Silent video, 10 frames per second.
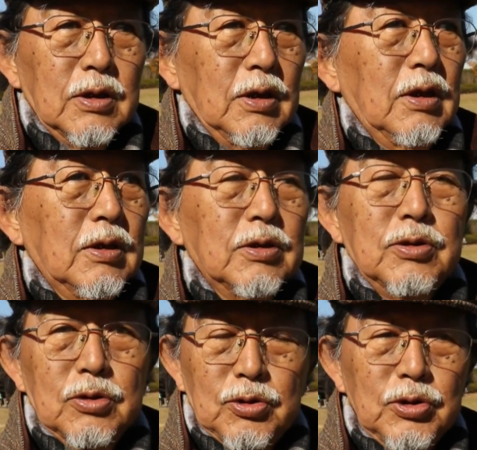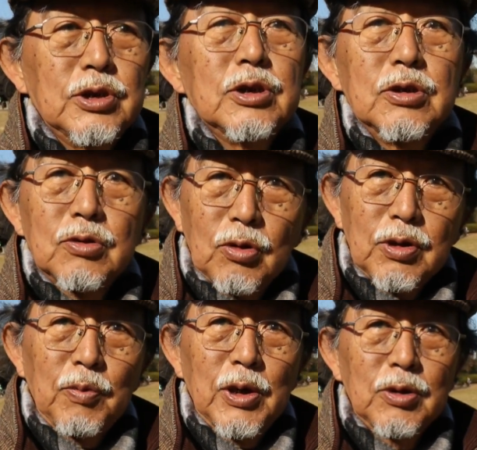推進の
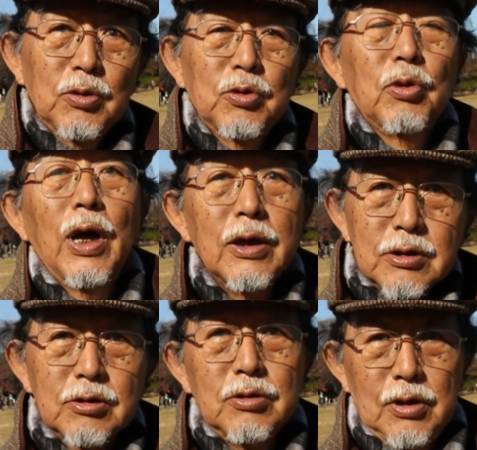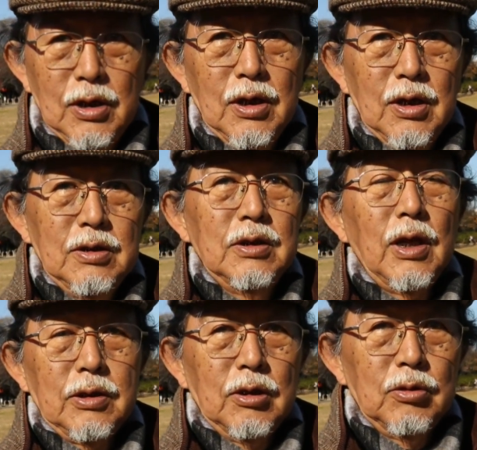ための土台作りに
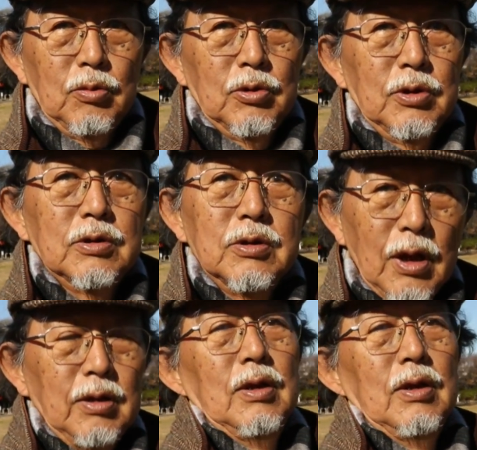なっていると思うんですね。